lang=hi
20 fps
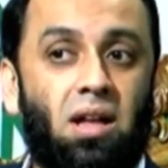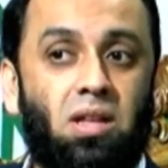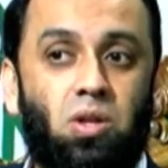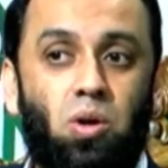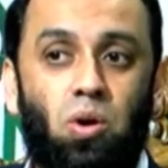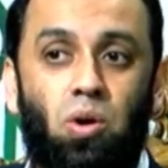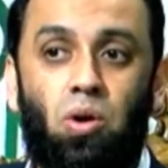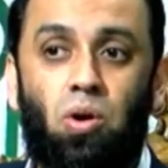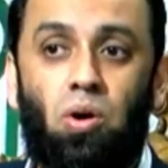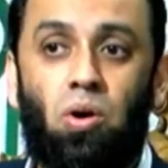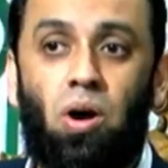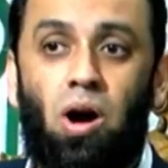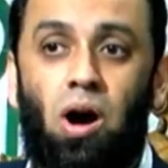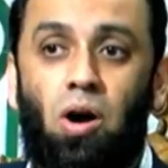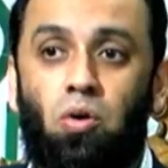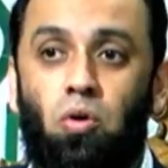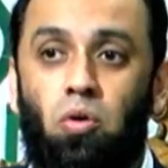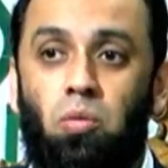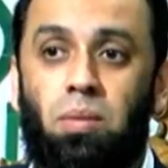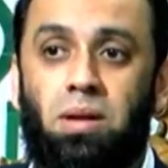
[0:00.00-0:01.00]
जो
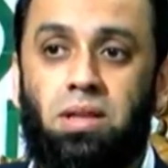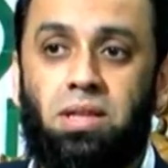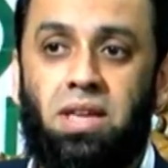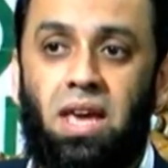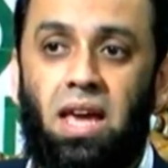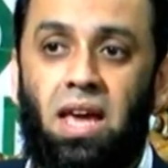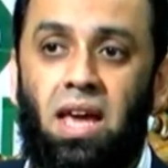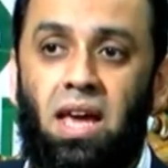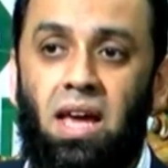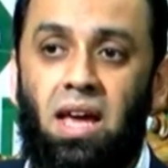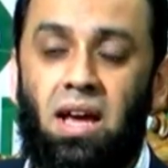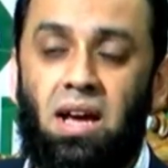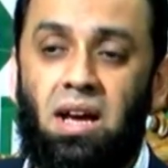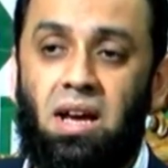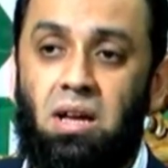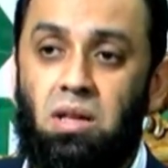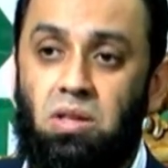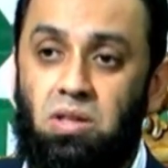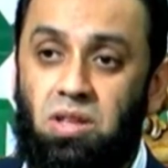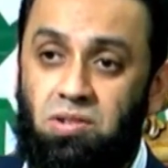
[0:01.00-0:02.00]
हकूमत के
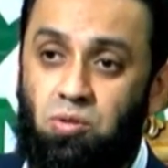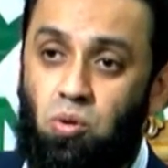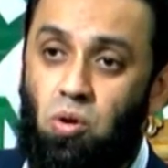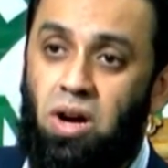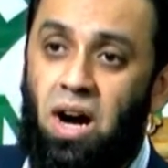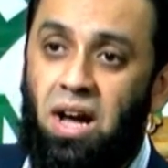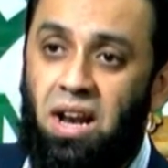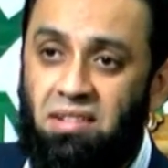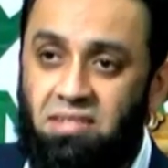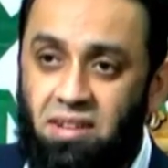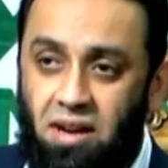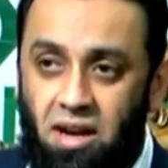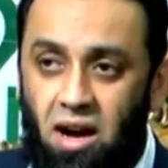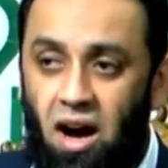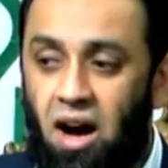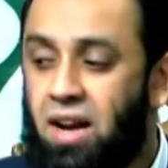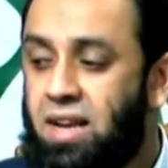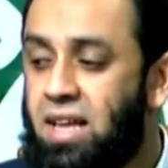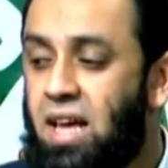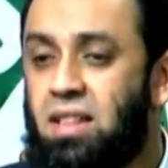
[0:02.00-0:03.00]
जिसको कार्य
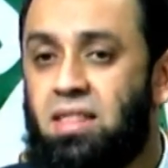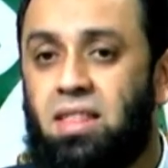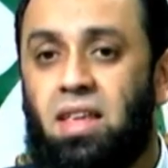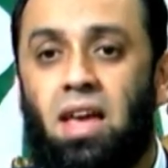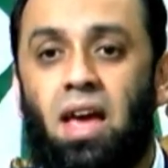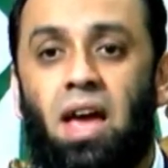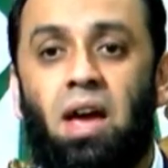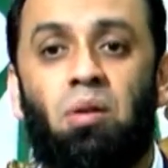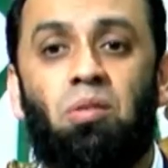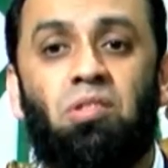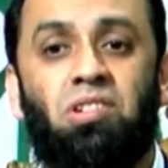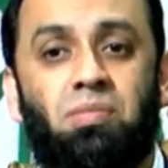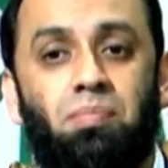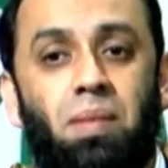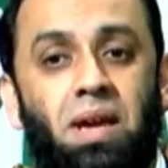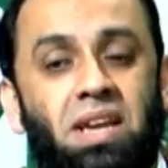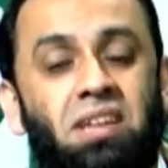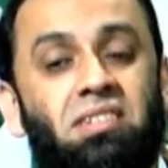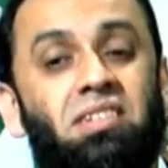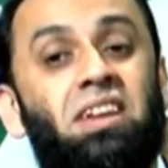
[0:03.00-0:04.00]
सरकार कहते हैं
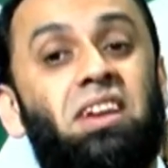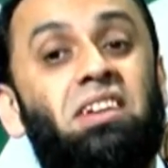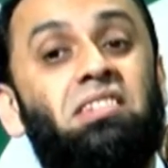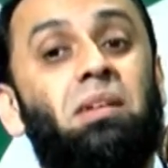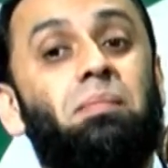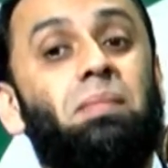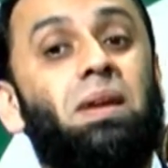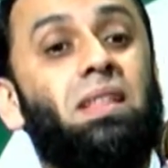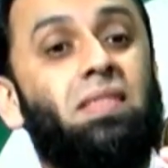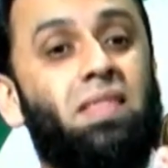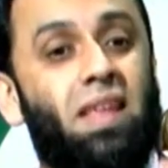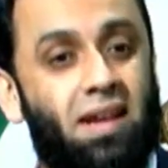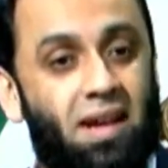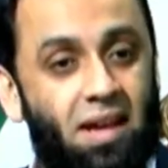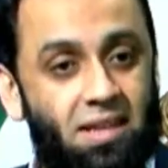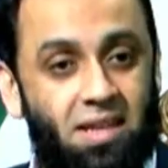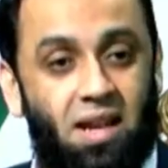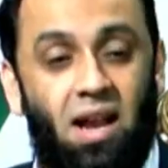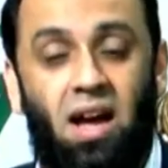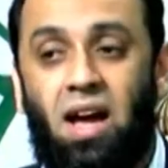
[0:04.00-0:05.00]
उसमें किसी किस्म की
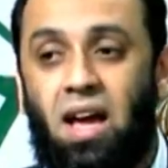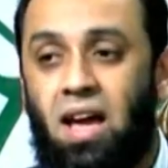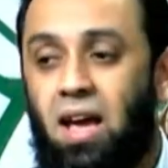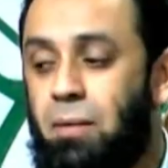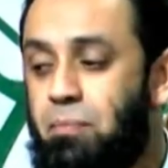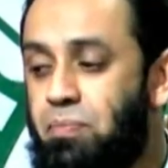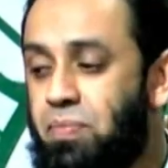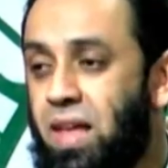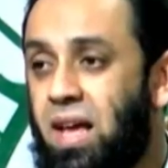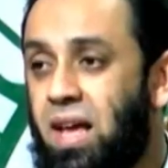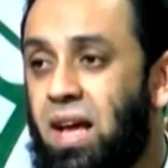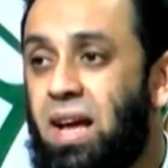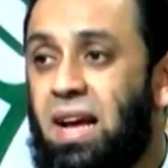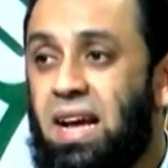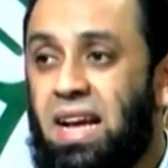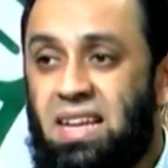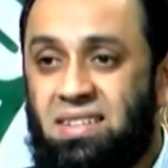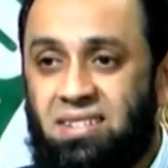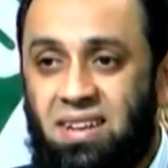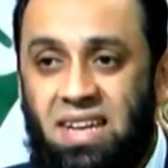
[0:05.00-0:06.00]
दिक्कत ना आए
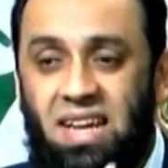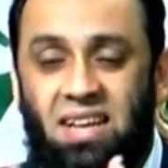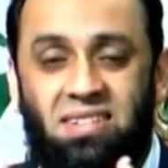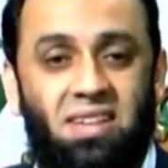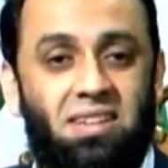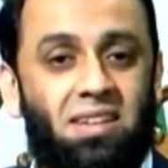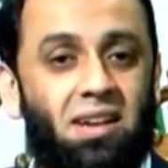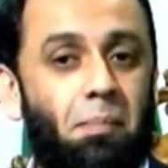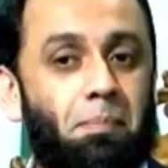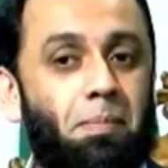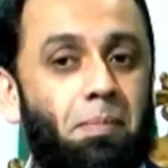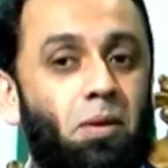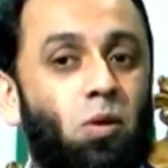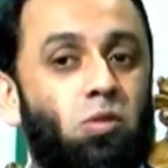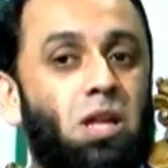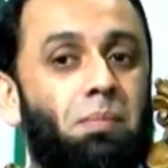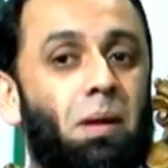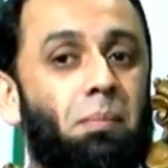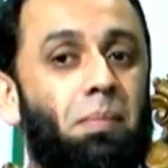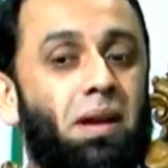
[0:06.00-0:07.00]
इसलिए सदर अपने
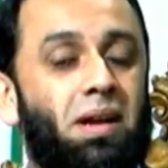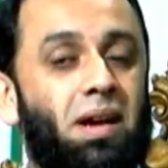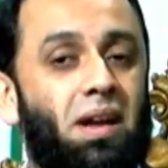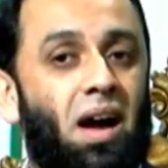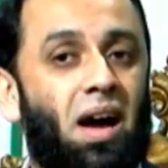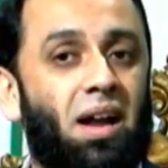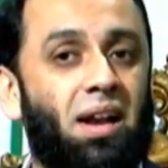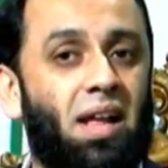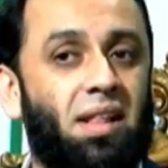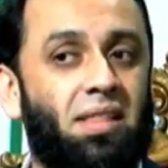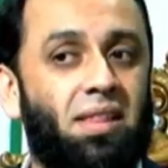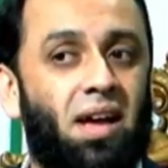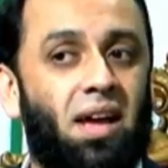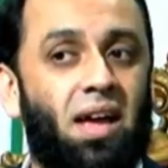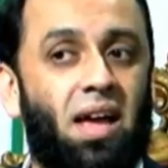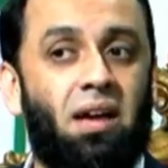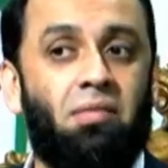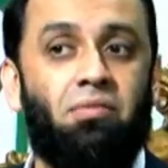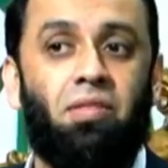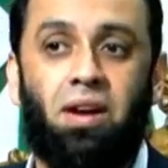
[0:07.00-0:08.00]
उहदे पर बरकरार रहता
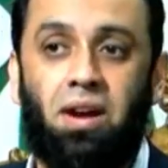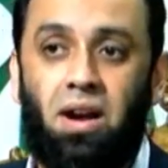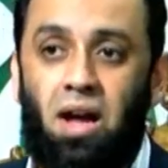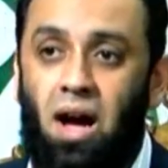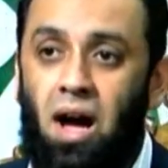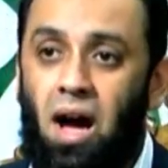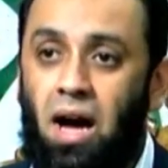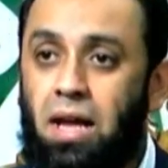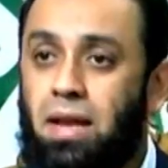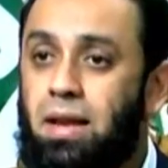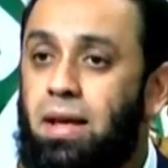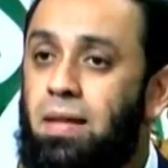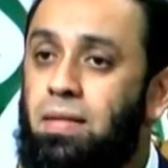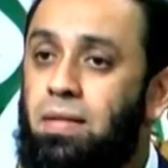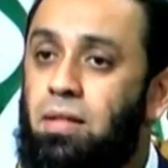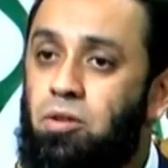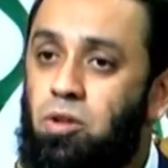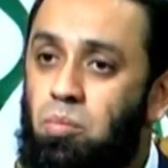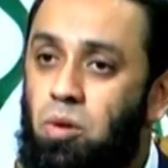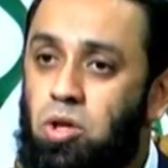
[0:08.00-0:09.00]
है वरना आइन के
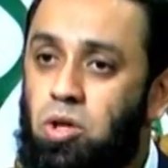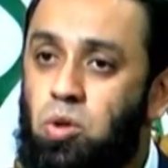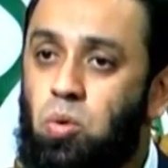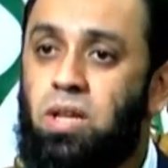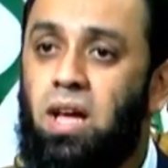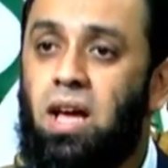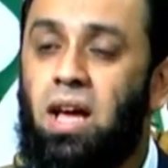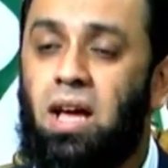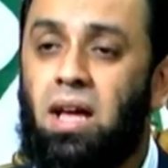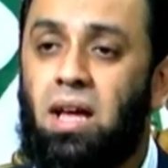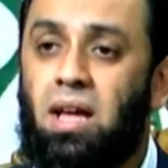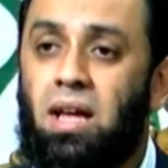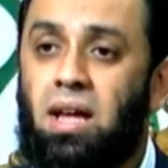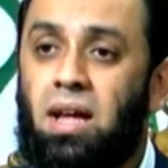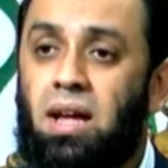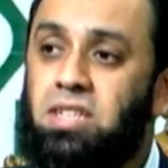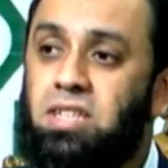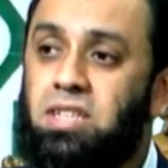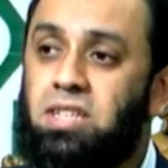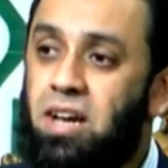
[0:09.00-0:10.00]
अंदर तो मौजूद है
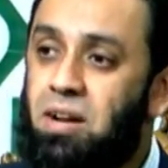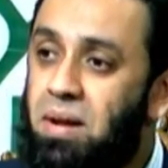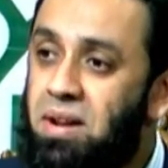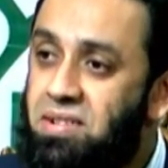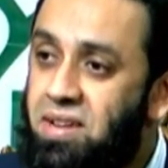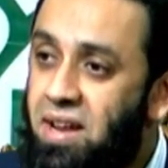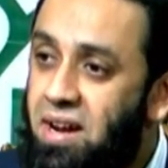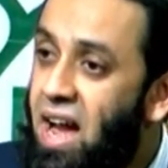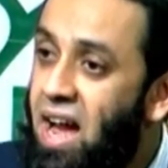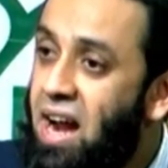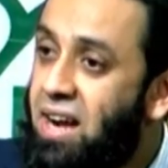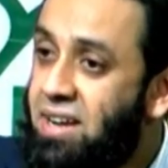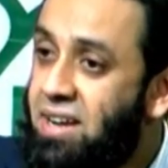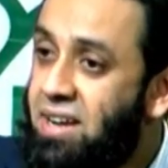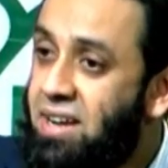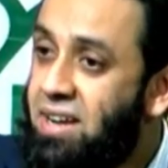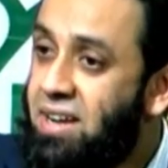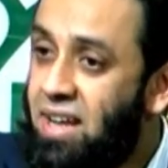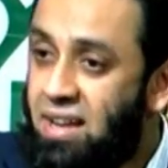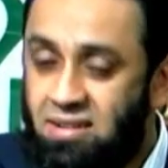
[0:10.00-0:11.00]
चेयरमैन सेनेट
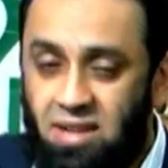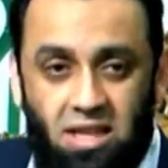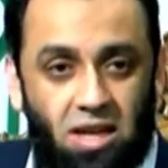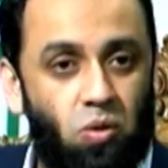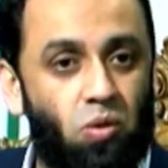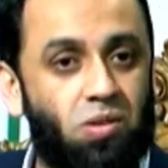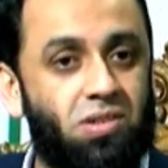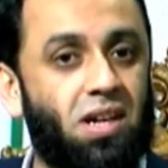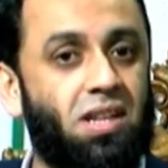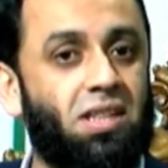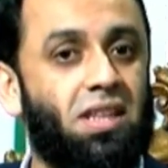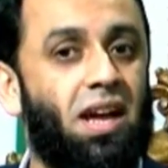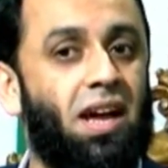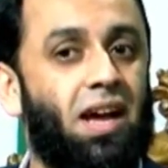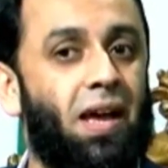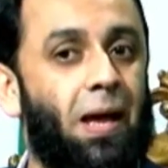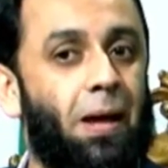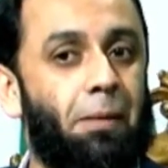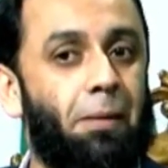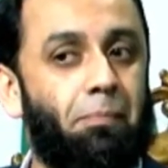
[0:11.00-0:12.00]
एक्टिंग सदर हो सकता
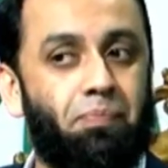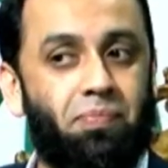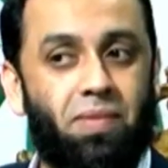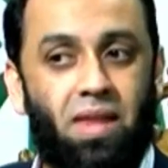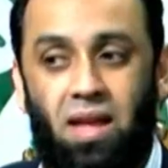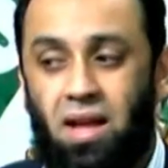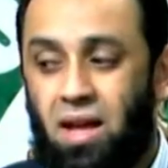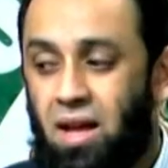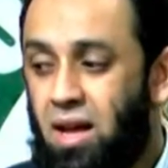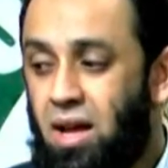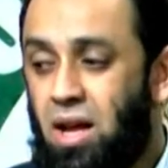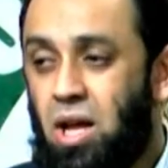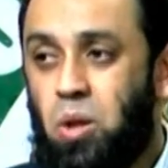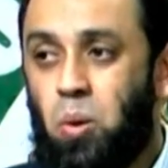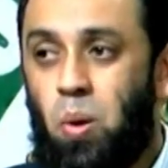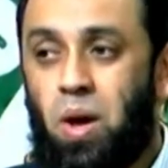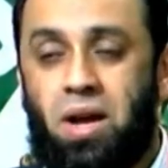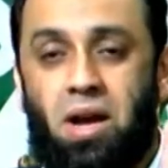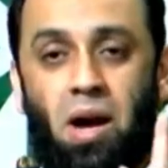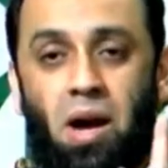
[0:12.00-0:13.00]
है
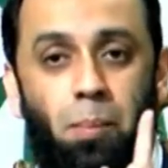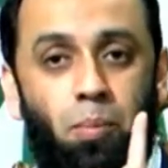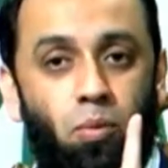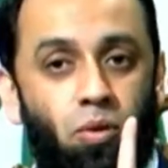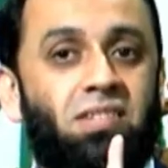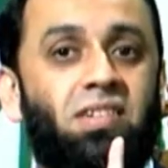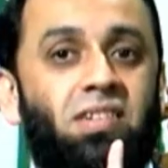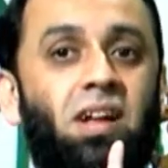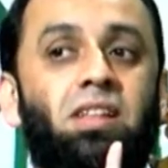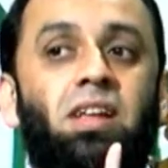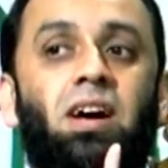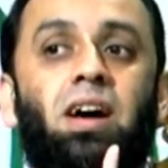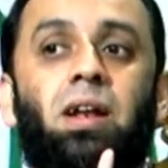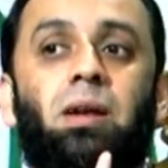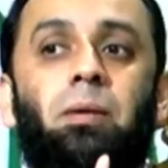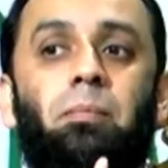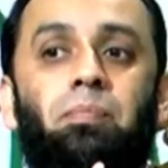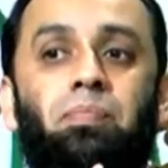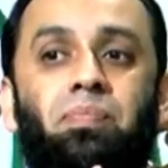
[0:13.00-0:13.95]
तो एक अबूरी सदर